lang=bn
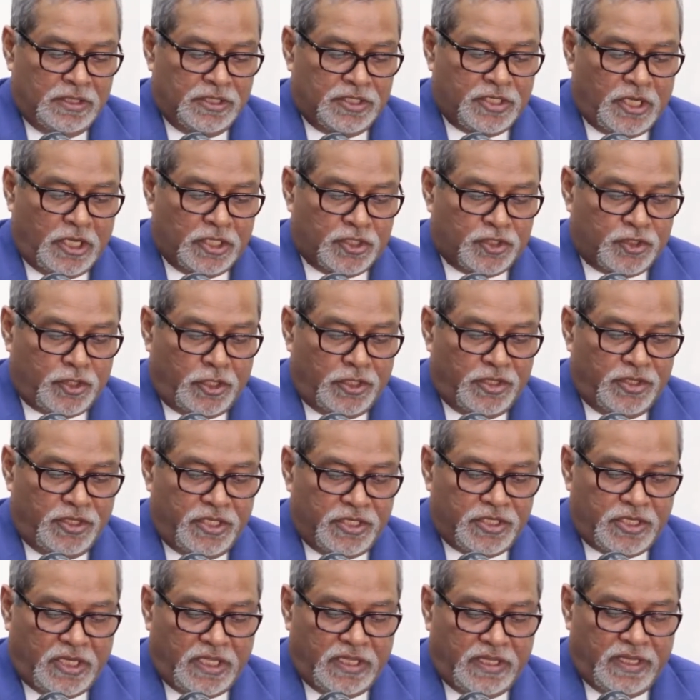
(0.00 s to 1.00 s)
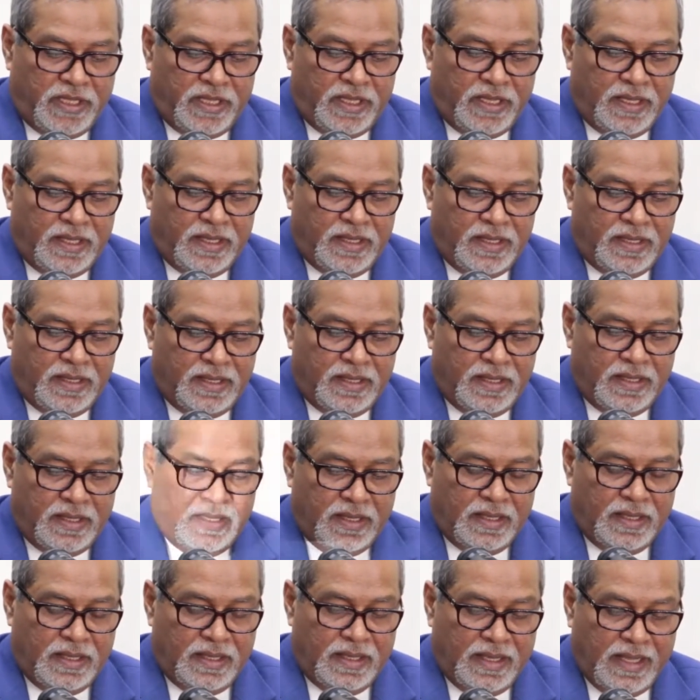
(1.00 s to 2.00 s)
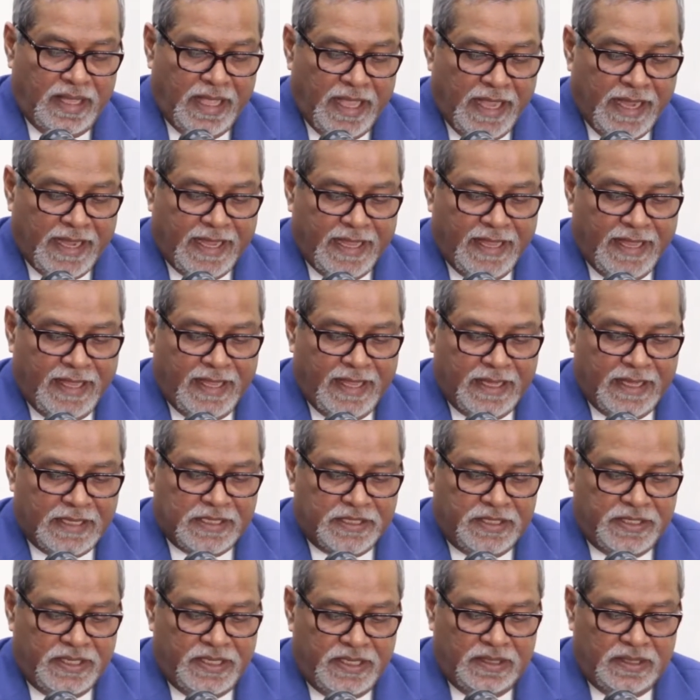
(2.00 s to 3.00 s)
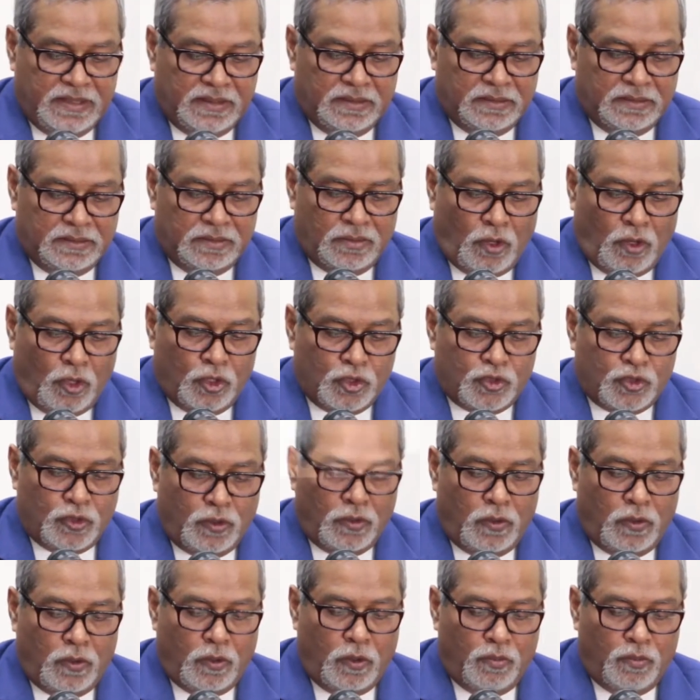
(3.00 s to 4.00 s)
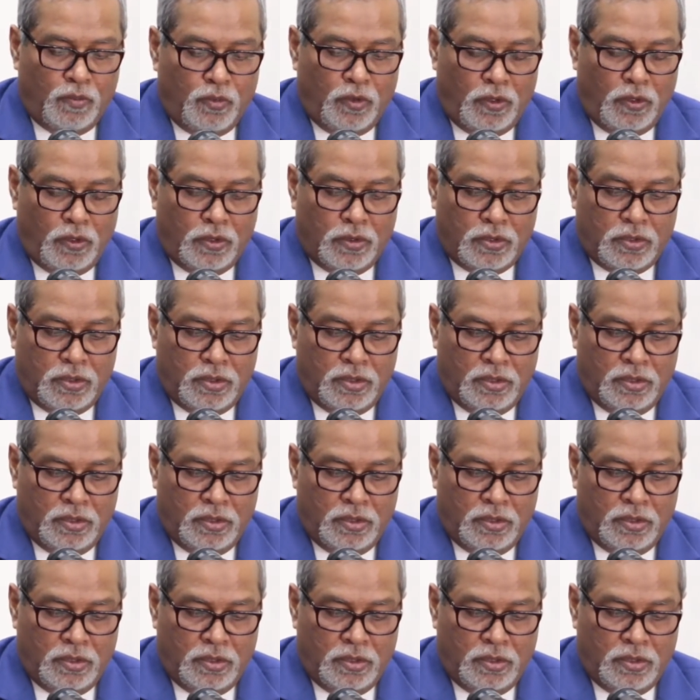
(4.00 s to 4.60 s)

স্বাচ্ছন্দ্যের সাথে একে একটি অংশগ্রহণমূলক